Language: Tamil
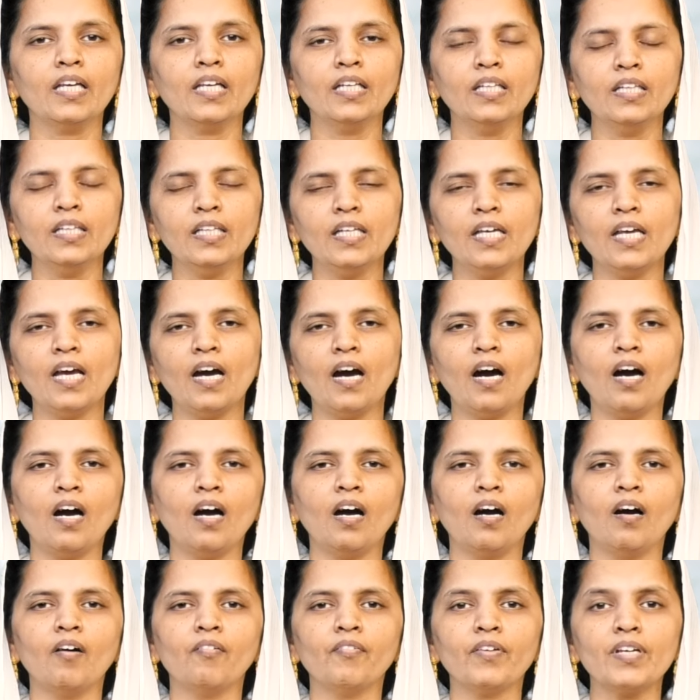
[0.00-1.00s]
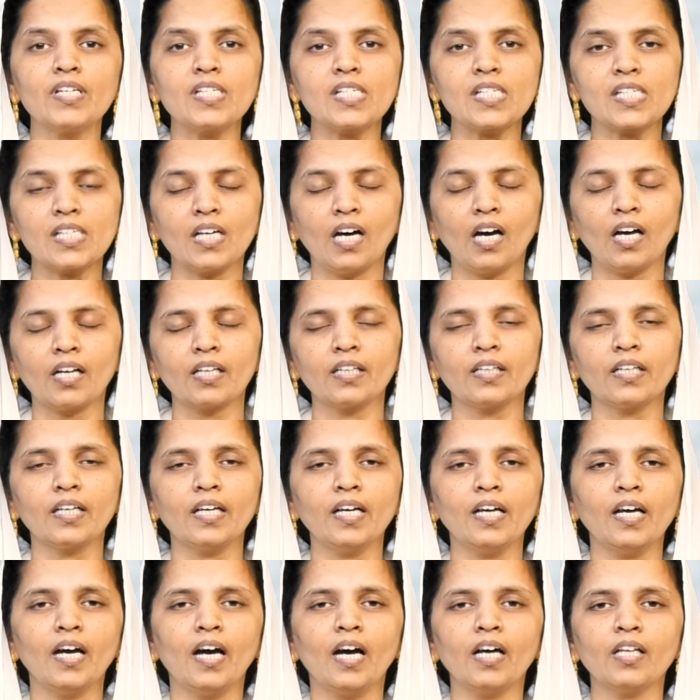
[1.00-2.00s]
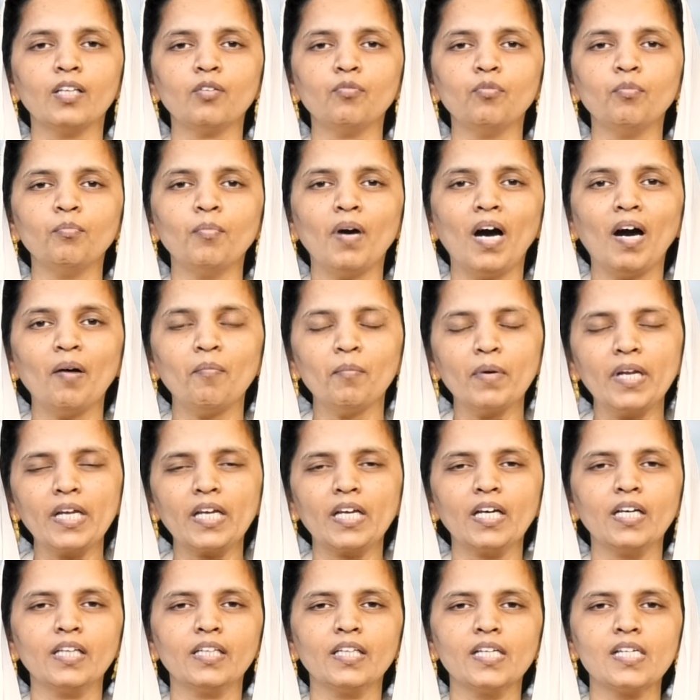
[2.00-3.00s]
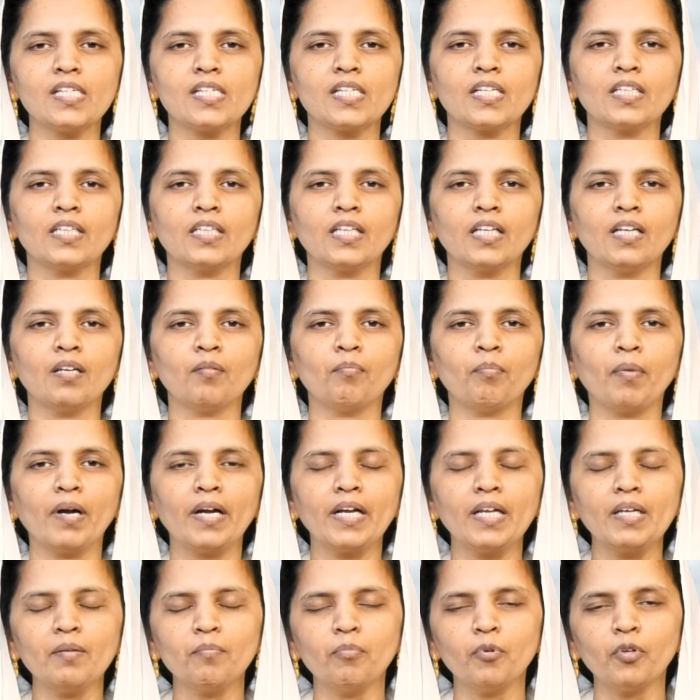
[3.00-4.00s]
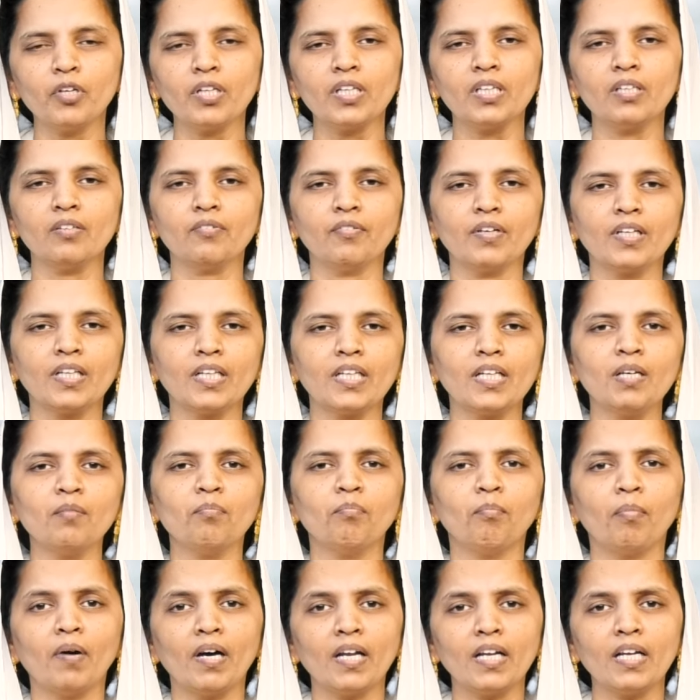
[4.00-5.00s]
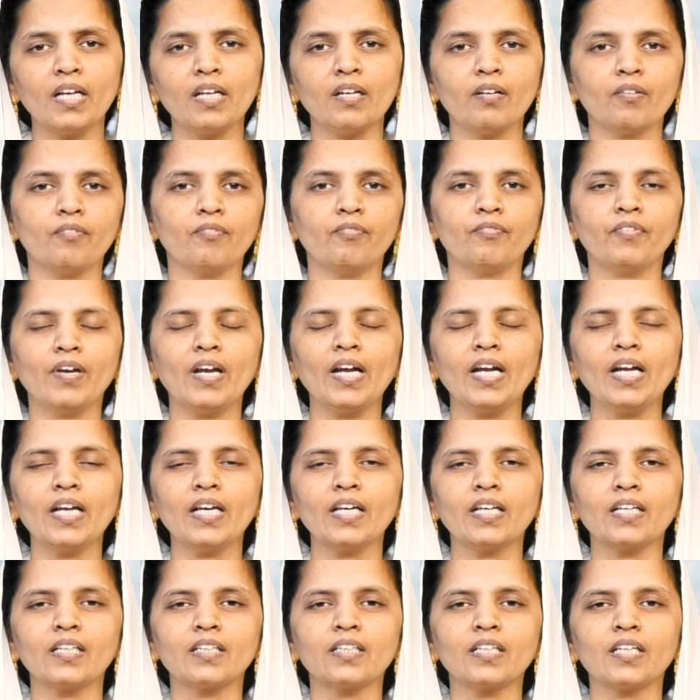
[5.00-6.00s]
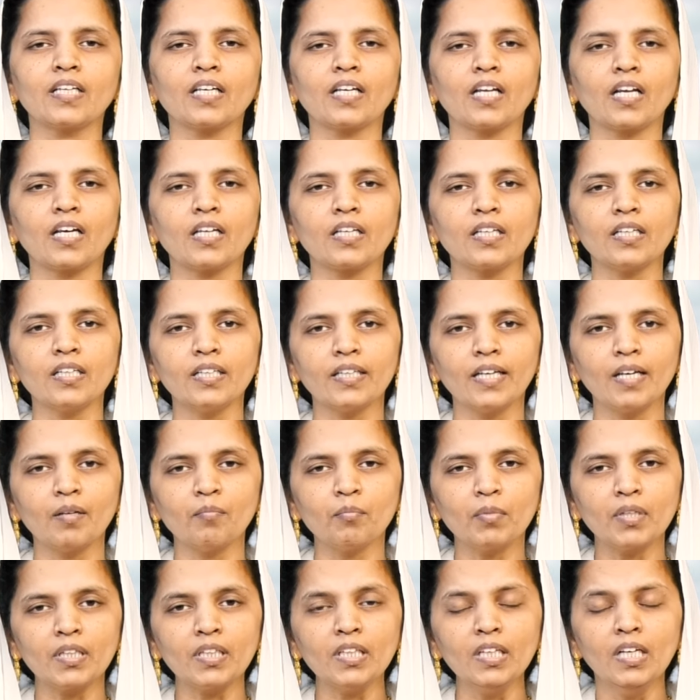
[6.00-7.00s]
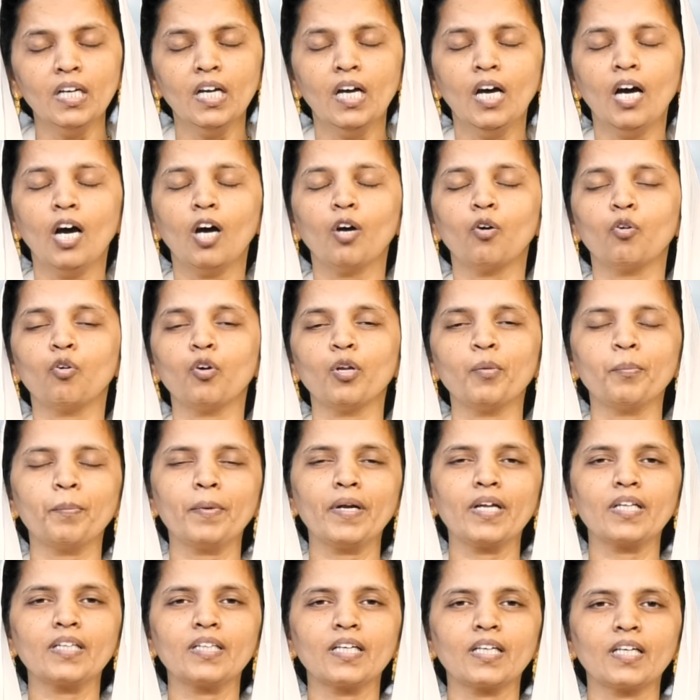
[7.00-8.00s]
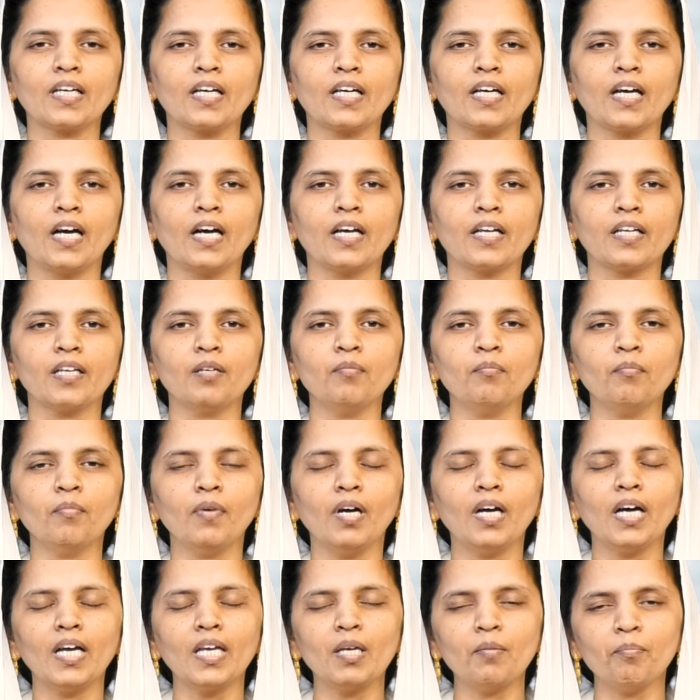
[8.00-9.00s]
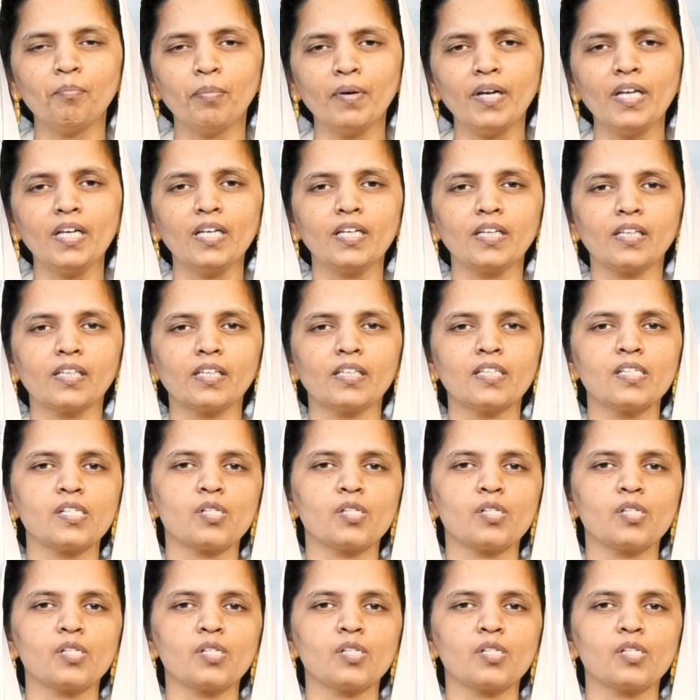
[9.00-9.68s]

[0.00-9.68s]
இந்தியாவை சார்ந்த அதுவும் அமெரிக்கா தேசத்தில் பணிபுரிந்து வந்த பலர் வேலை இழந்திருக்கிறார்கள் என்பது குறிப்பிடத்தக்க காரியம் இப்படி இருக்கிற